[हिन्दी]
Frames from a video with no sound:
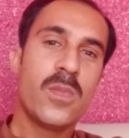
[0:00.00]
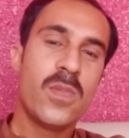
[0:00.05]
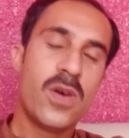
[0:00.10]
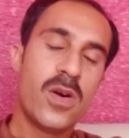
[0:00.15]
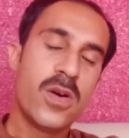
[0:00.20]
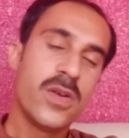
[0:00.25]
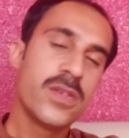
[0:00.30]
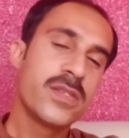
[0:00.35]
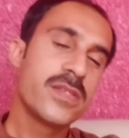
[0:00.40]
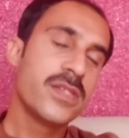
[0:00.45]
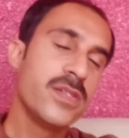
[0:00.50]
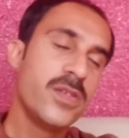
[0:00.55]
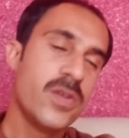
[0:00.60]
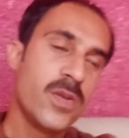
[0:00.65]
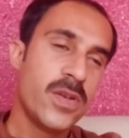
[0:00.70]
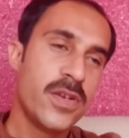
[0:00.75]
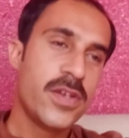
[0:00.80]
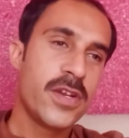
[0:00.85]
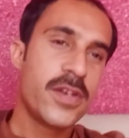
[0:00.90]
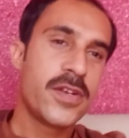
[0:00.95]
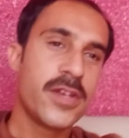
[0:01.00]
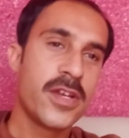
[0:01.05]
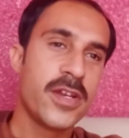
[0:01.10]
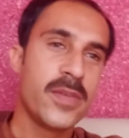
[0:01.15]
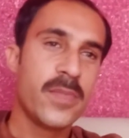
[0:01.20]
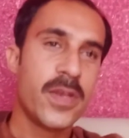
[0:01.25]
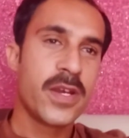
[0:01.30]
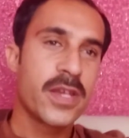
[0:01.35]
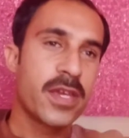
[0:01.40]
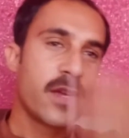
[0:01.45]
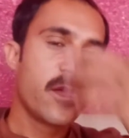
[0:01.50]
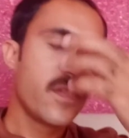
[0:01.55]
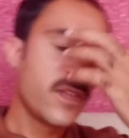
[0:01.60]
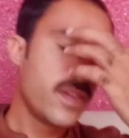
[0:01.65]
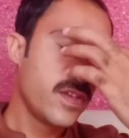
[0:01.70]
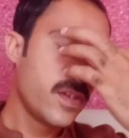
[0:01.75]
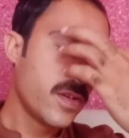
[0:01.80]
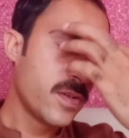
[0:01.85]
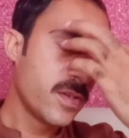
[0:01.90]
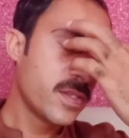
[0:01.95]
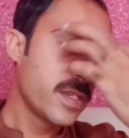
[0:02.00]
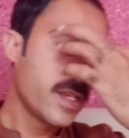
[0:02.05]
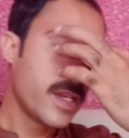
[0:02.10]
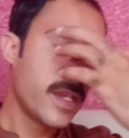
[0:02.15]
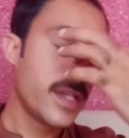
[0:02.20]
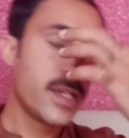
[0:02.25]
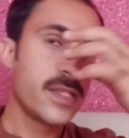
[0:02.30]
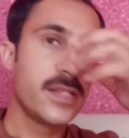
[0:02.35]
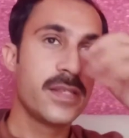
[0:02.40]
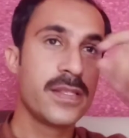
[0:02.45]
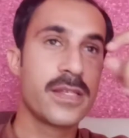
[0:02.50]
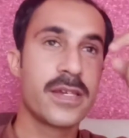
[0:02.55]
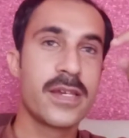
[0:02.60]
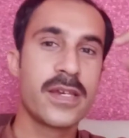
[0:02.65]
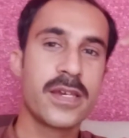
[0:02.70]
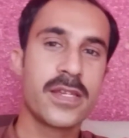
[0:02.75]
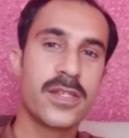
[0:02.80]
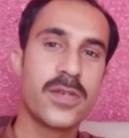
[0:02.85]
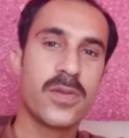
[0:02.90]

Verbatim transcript: बहुत सी जो इंटरटेनमेंट की वीडियोस हैं ज़िंदगी के